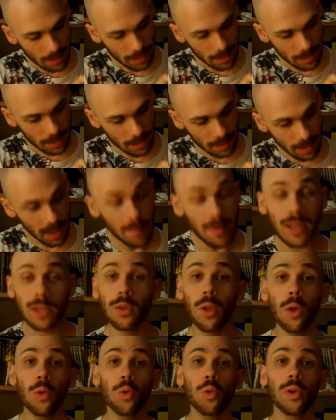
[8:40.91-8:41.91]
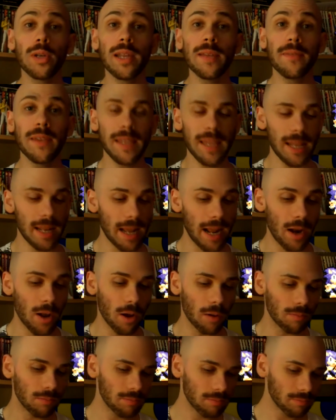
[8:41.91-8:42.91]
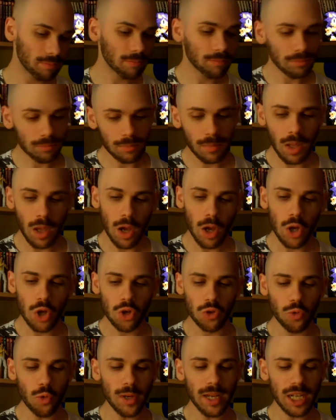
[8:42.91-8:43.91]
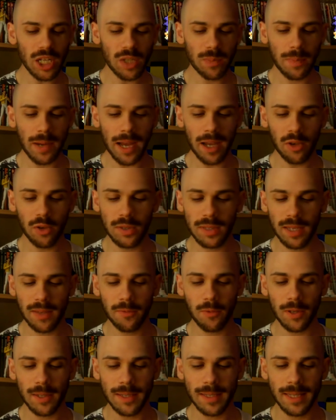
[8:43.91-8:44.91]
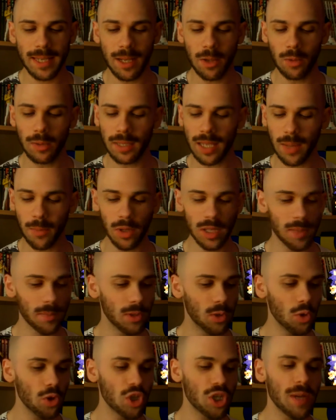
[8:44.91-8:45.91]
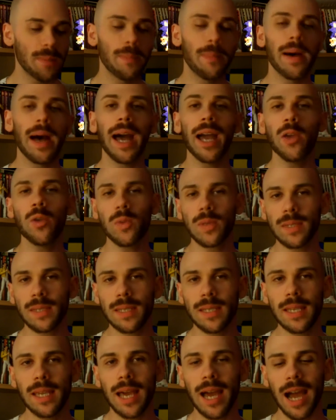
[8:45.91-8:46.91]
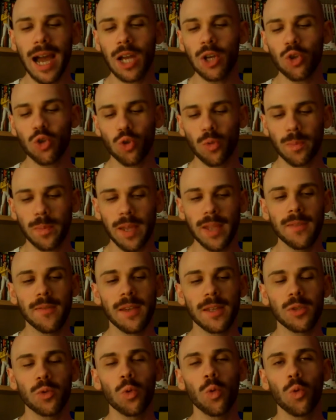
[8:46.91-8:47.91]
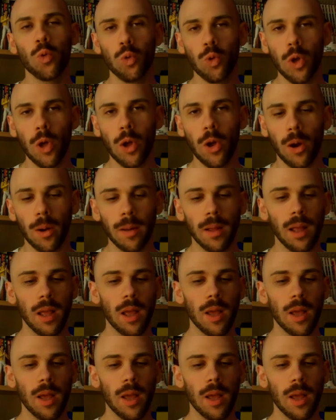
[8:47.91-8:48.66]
Euh, et maintenant, donc, les vinyles. Alors, je vous cache pas que cette fois-ci, contrairement à d'habitude, j'ai pas réussi à choper une version couleur.